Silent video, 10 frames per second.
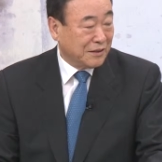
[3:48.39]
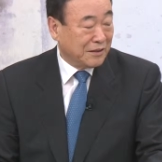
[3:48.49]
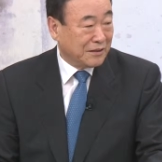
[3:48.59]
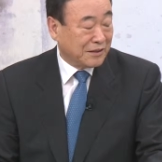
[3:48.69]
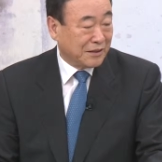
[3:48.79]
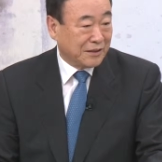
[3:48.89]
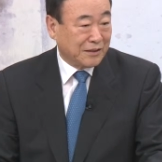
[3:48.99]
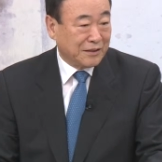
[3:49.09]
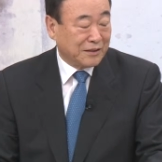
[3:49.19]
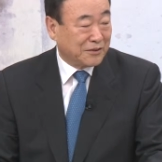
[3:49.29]
어,
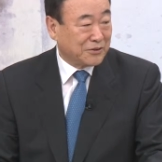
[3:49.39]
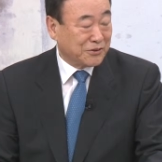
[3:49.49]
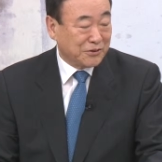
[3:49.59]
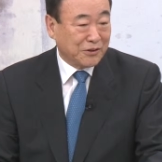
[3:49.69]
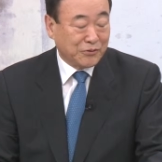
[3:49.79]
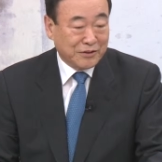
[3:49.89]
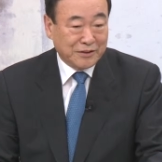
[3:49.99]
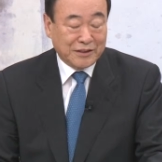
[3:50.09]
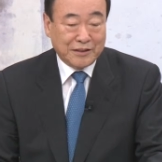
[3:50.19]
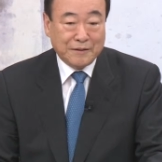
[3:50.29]
이렇게 걱정을 하고
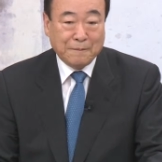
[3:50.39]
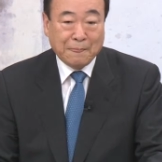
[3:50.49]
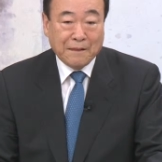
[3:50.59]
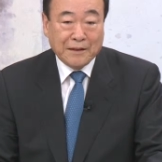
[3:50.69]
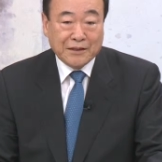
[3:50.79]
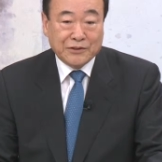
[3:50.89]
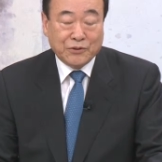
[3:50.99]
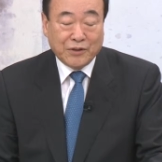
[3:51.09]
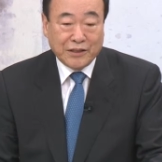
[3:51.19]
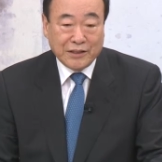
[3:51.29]
있는데
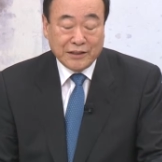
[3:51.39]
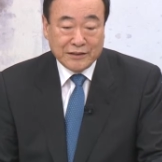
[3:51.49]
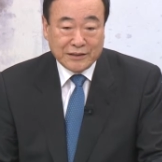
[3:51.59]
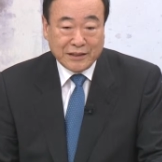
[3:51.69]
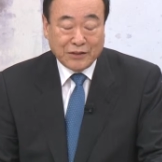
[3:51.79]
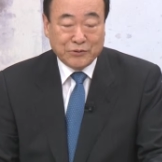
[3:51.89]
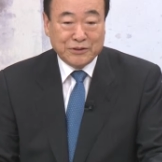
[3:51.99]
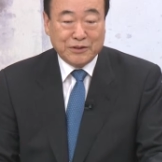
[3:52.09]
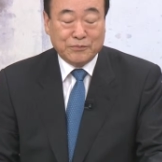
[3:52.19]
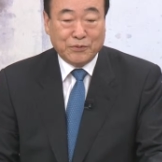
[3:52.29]
그동안에 이제
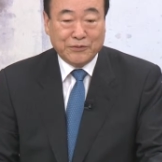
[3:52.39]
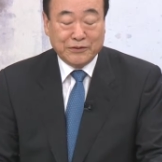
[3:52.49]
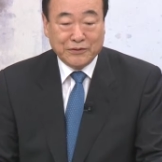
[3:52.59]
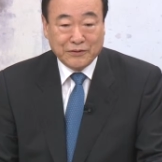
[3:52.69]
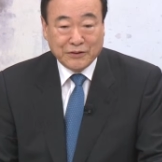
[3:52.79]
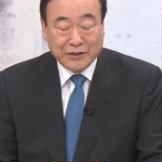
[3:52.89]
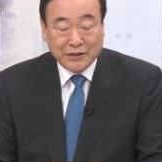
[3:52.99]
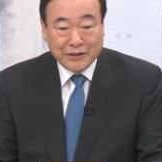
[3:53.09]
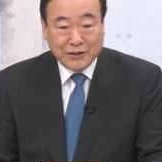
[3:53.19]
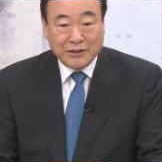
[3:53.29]
해오신 걸 보면은
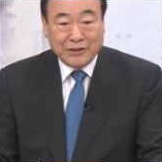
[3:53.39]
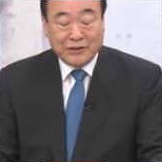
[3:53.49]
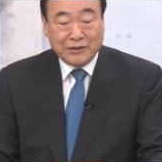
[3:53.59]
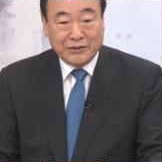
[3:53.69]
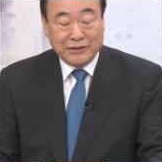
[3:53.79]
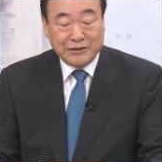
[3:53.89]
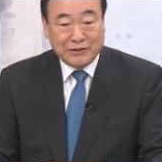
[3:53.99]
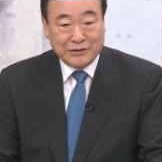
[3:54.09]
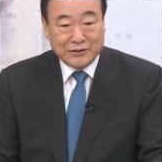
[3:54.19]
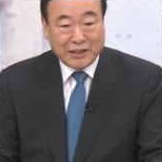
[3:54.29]
어,
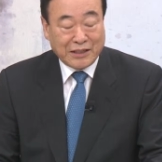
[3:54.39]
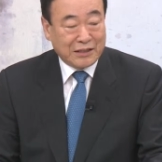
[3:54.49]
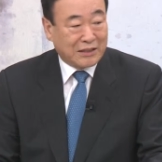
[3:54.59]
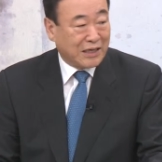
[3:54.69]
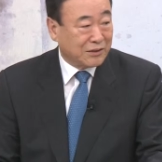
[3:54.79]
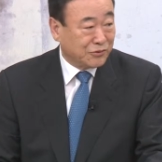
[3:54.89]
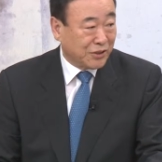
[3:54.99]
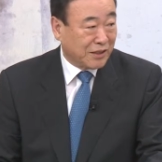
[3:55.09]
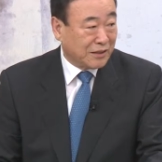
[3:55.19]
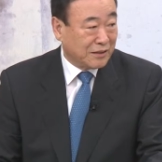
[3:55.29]
인천 사랑
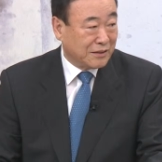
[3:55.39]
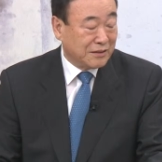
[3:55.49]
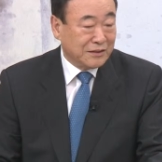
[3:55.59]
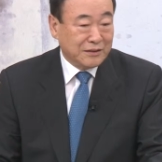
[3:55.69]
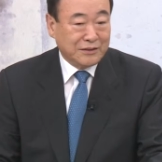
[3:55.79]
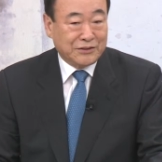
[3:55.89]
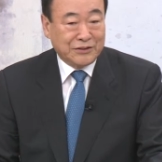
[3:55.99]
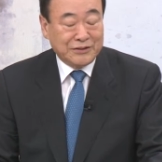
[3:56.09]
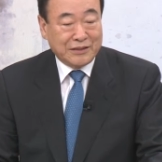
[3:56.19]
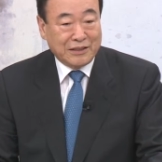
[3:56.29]
강좌,
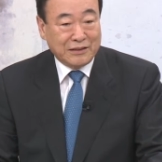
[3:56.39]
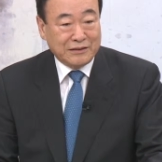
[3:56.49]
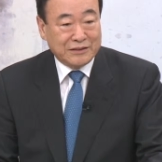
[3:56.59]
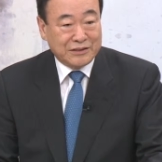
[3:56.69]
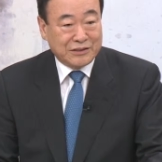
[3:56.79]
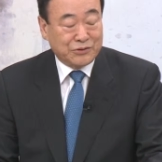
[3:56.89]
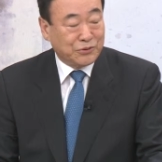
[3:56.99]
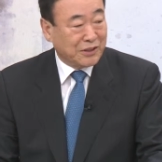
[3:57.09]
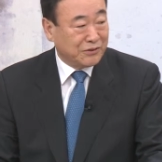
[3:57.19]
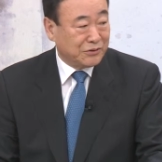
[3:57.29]
인천 사랑
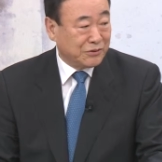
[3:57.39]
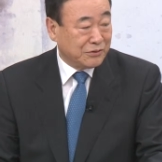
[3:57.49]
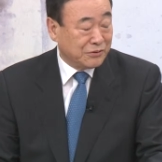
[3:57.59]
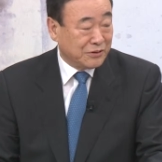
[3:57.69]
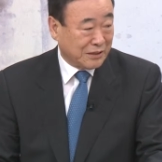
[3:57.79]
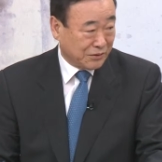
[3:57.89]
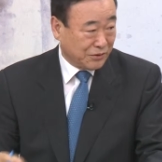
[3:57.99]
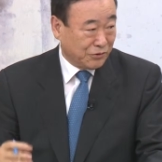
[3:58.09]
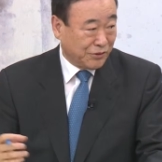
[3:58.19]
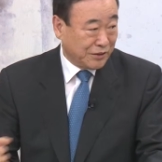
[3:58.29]
지도자
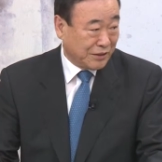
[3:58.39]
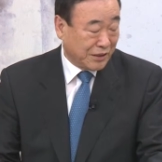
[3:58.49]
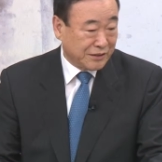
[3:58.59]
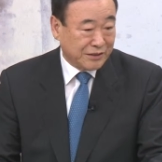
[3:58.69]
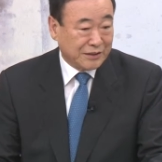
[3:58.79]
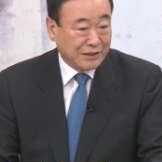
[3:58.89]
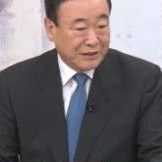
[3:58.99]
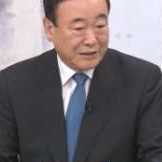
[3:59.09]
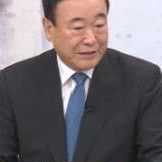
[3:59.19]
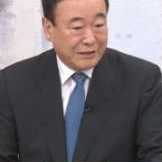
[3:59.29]
양성을 위한 여러 가지
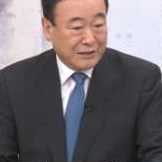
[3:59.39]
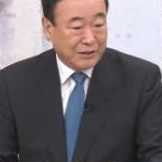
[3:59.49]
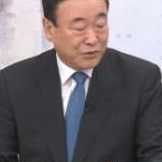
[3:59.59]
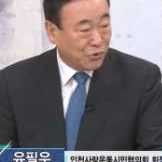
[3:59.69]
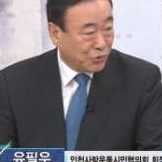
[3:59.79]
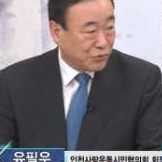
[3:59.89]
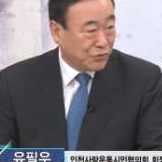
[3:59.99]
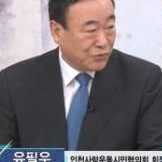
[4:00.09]
교육,